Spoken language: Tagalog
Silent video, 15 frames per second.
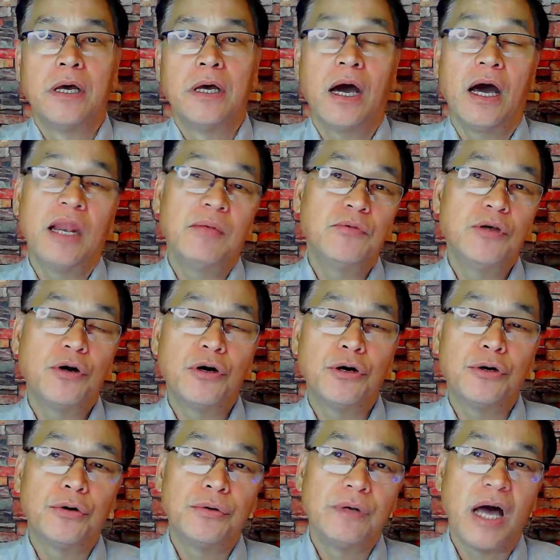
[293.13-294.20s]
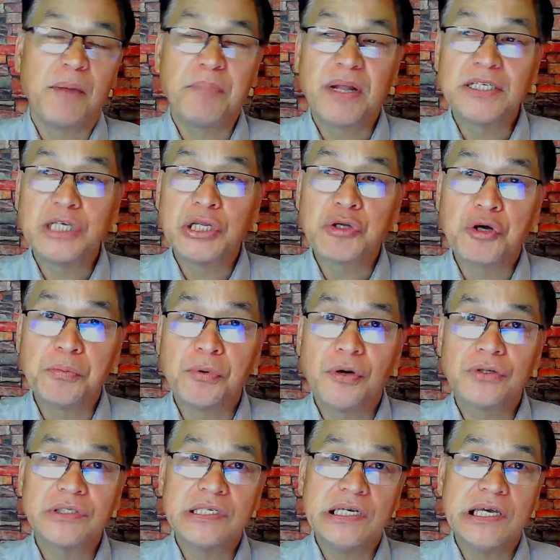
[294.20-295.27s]
Alam nyo, napansin ko
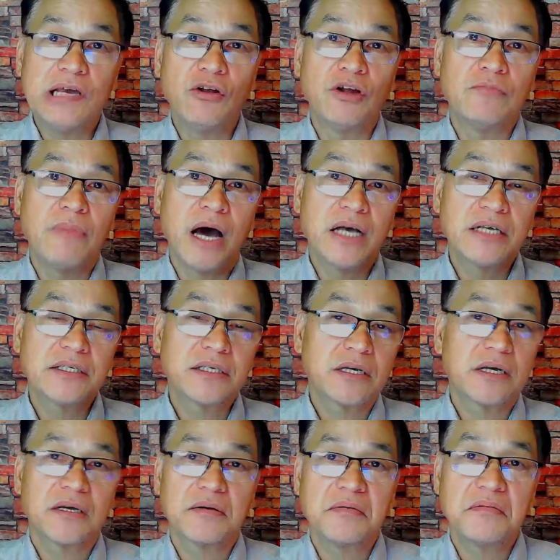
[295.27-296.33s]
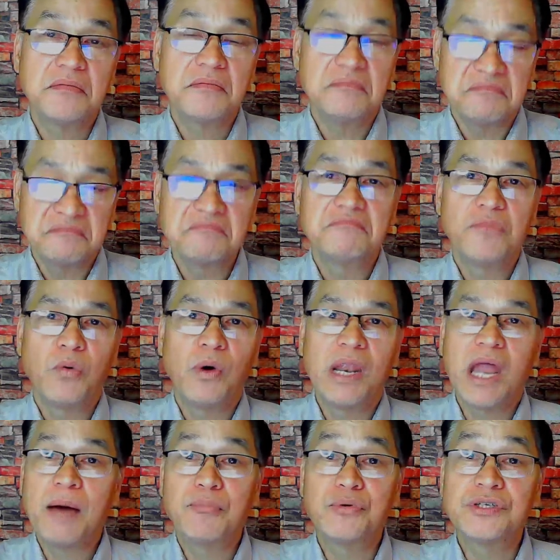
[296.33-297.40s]
po si Elon Musk,
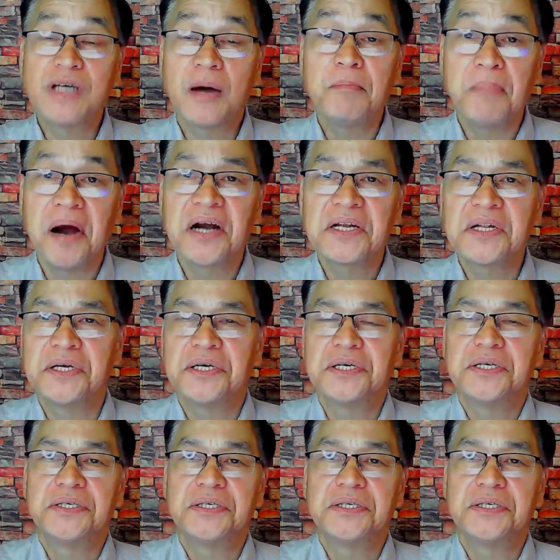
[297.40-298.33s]
wala po siyang partner.